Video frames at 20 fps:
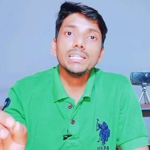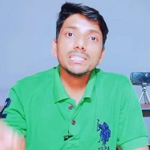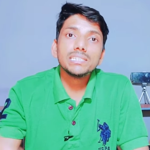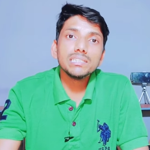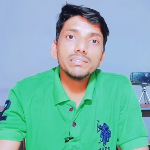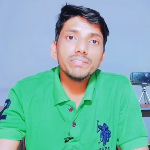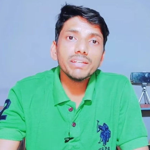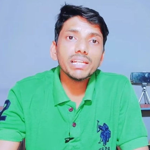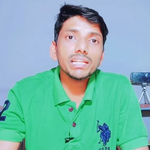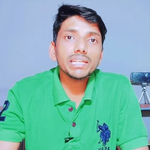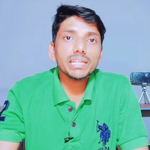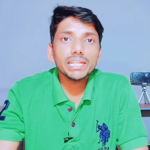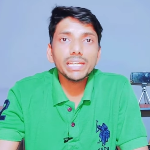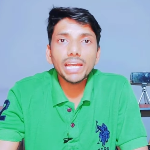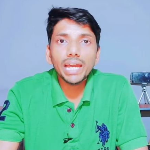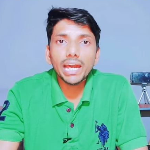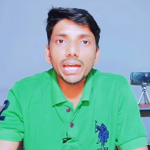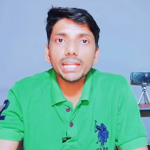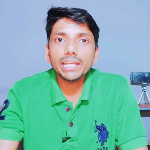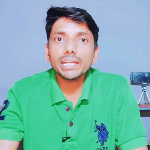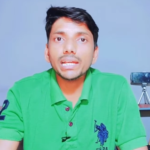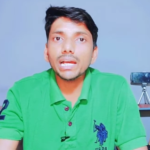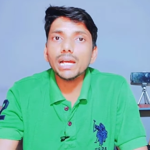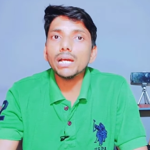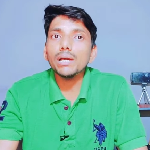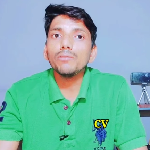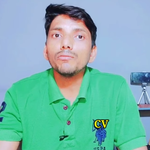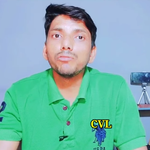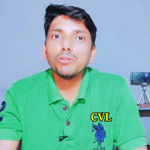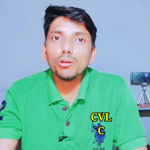सीवीएल के आर ए का
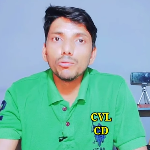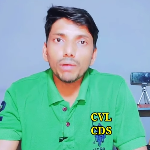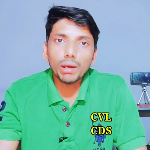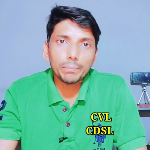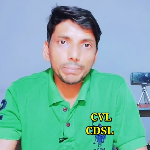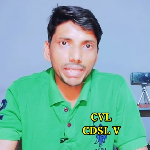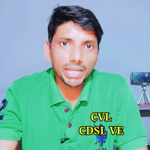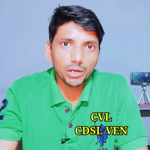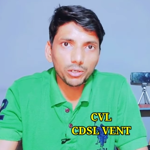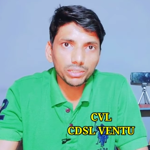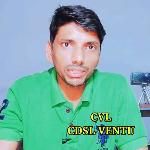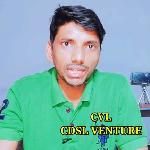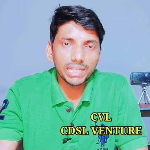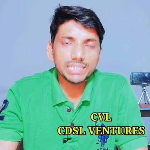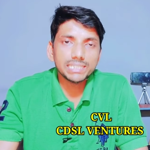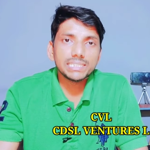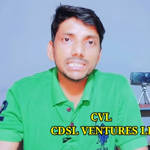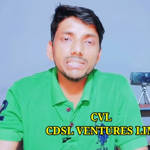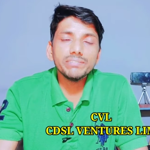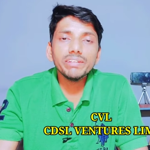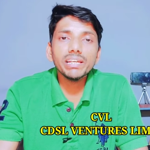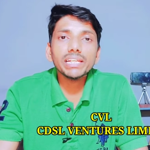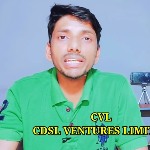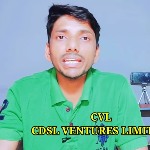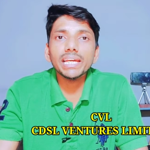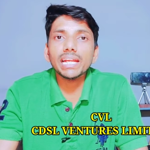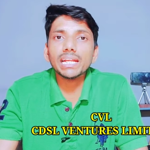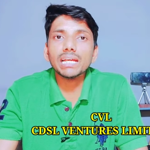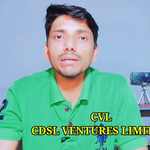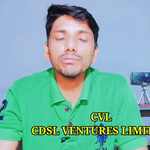फुल फॉर्म क्या होता है सीवीएल के
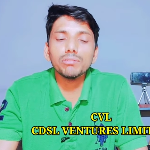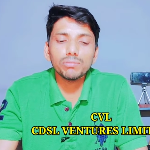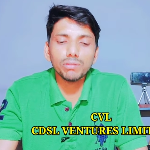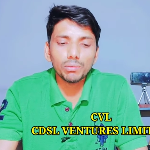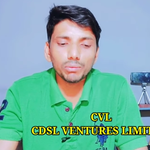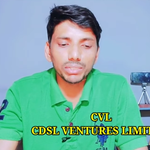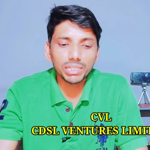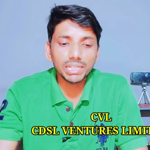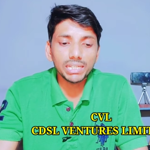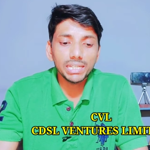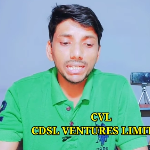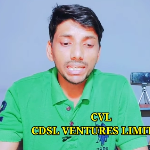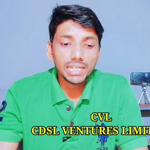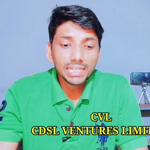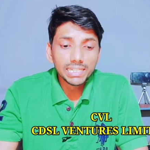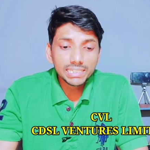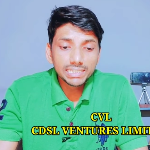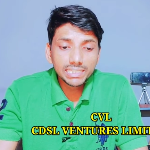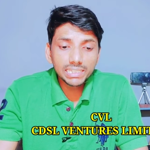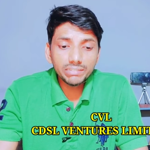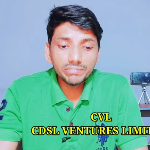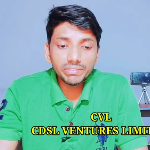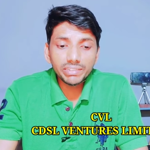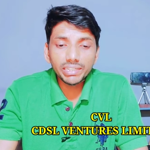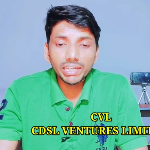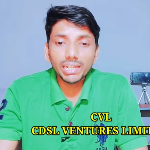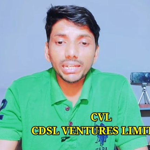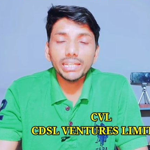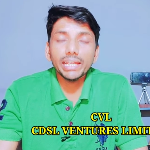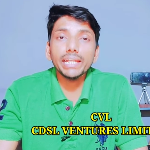आर का फुल फॉर्म होता है
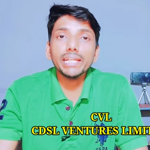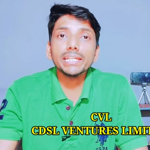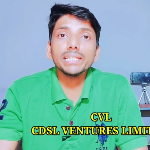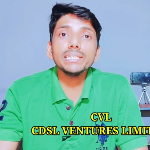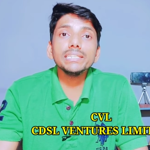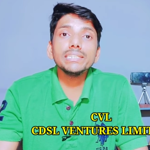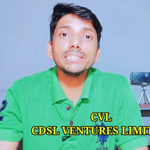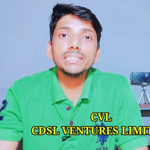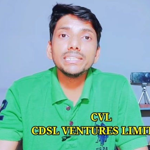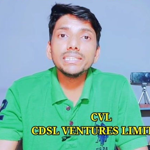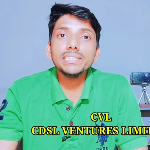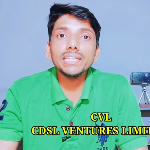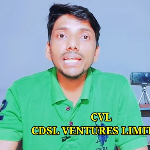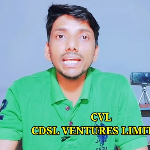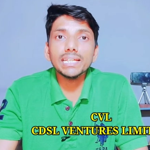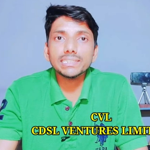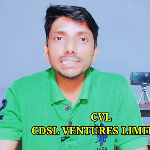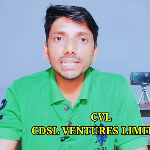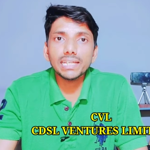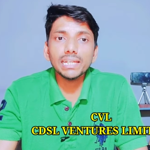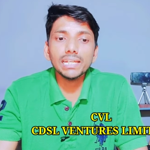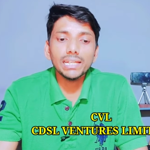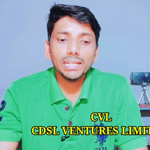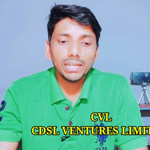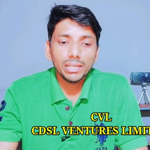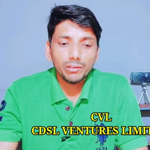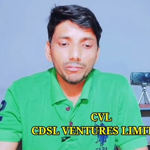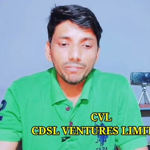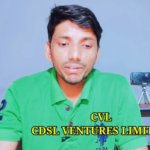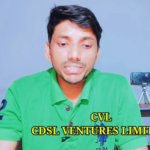सीवीएल यानी कि सी डी एस एल
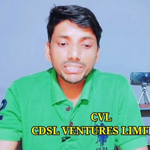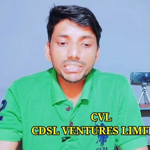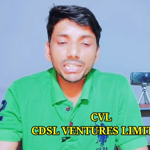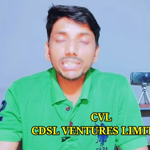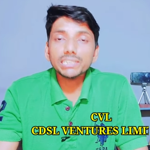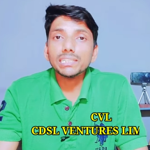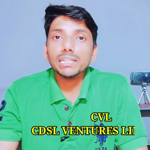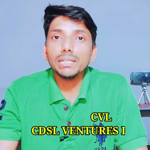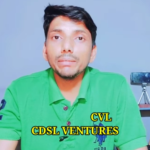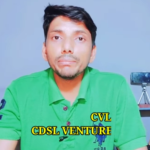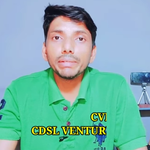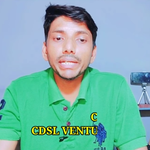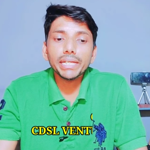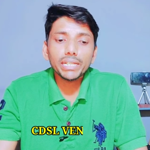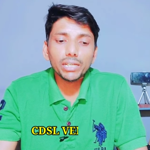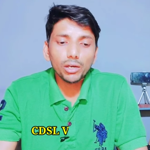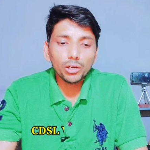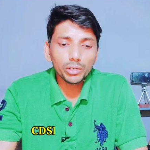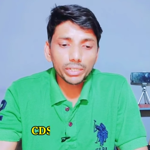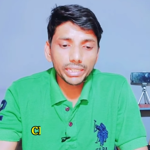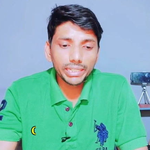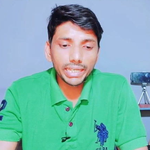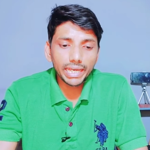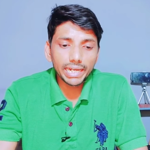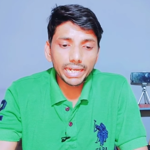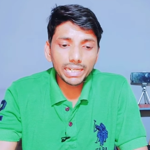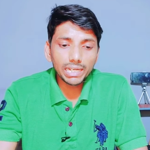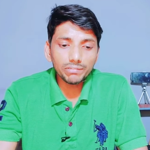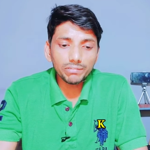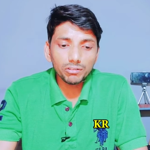वेंचर्स लिमिटेड और
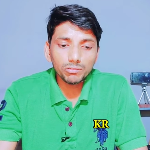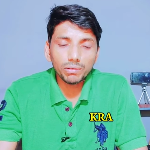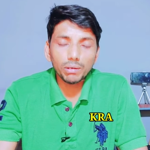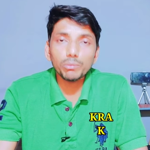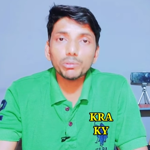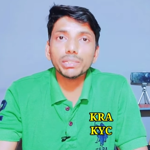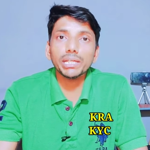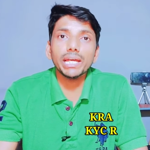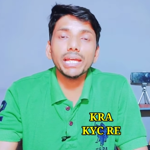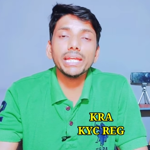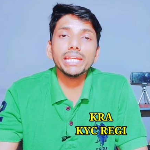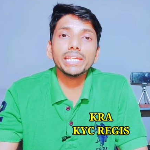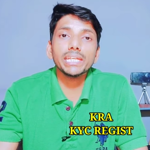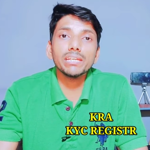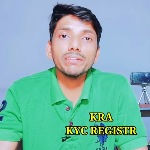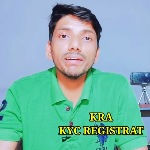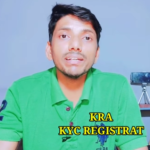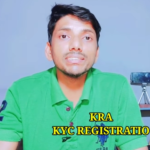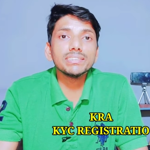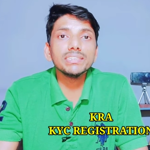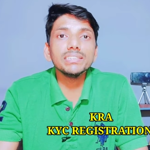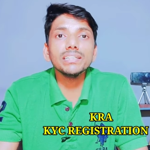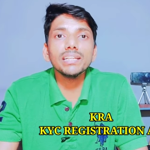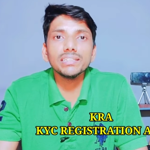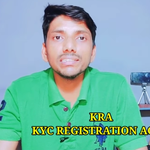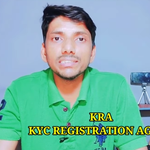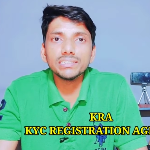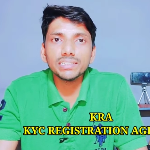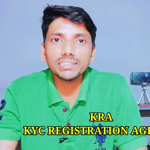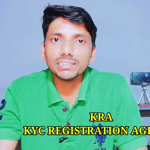के का फुल फॉर्म होता है केवाईसी
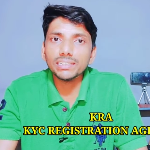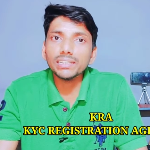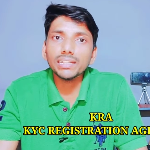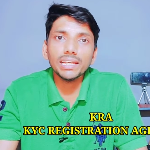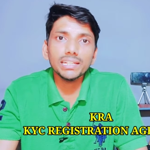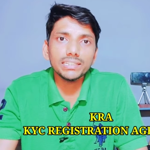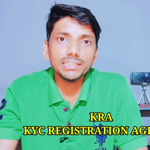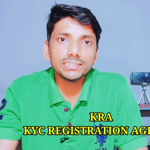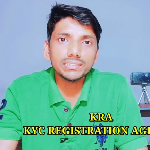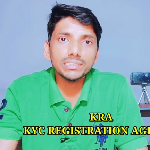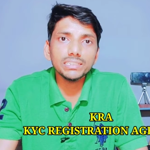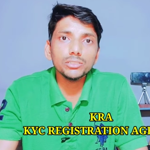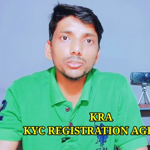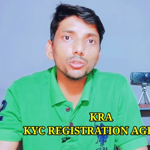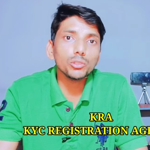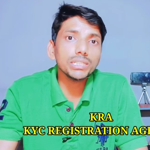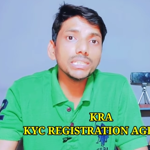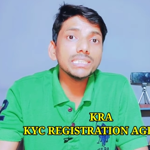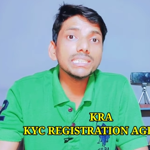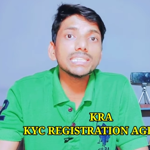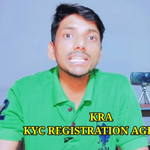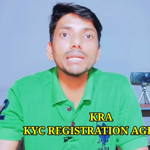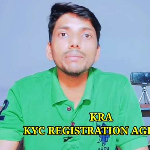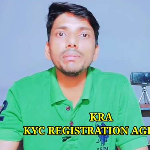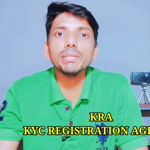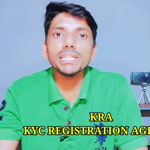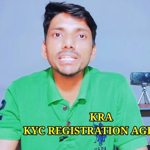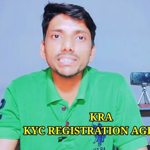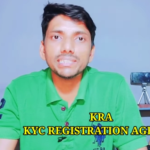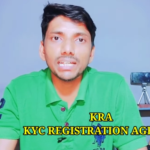रजिस्ट्रेशन एजेंसी जो कि
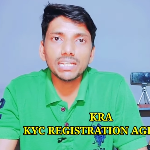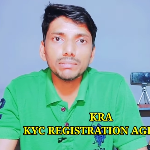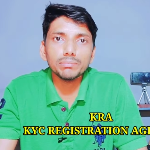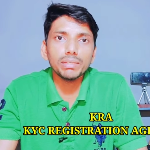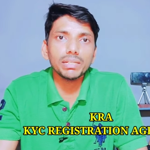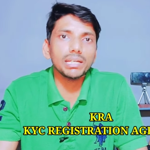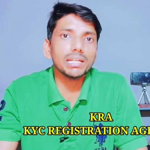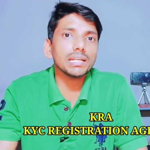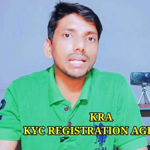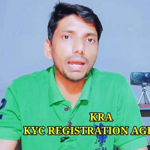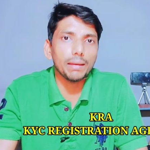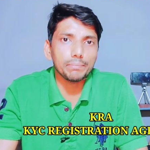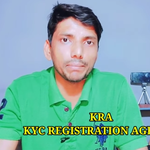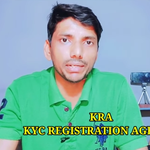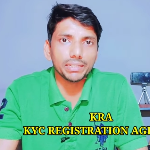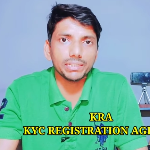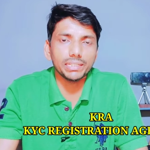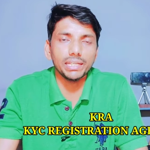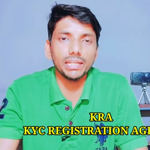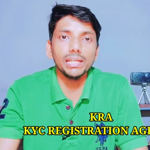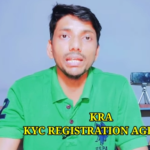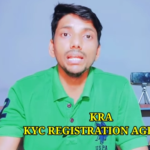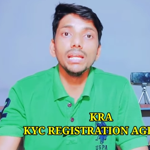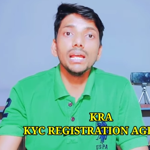सेबी के साथ मिलकर काम करते हैं